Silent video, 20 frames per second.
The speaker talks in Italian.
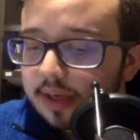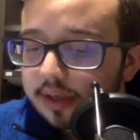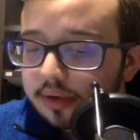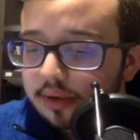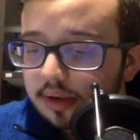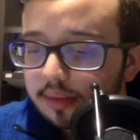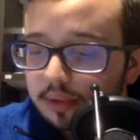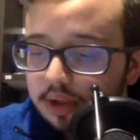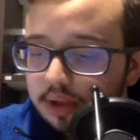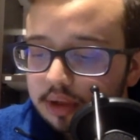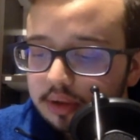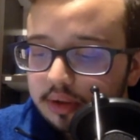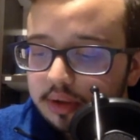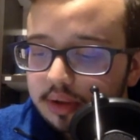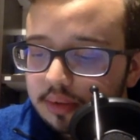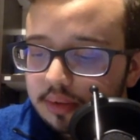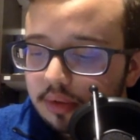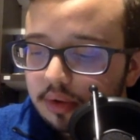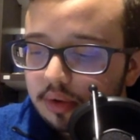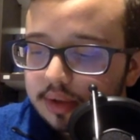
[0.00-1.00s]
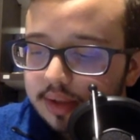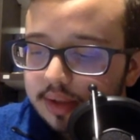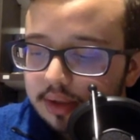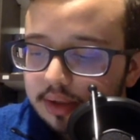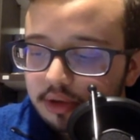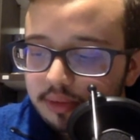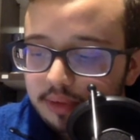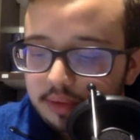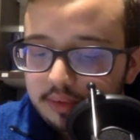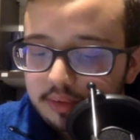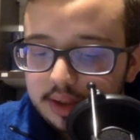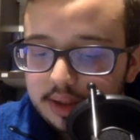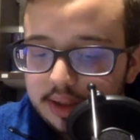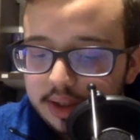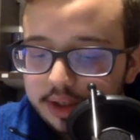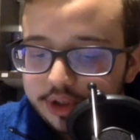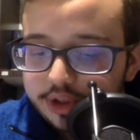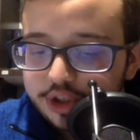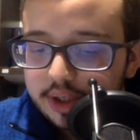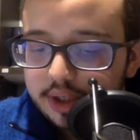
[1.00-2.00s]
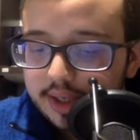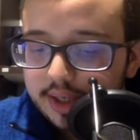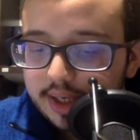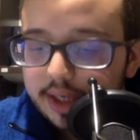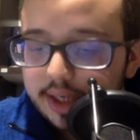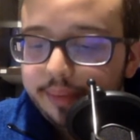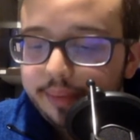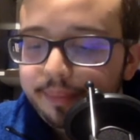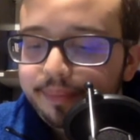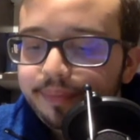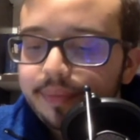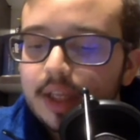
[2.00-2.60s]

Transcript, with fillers: laboratorio di Walter come quartier generale.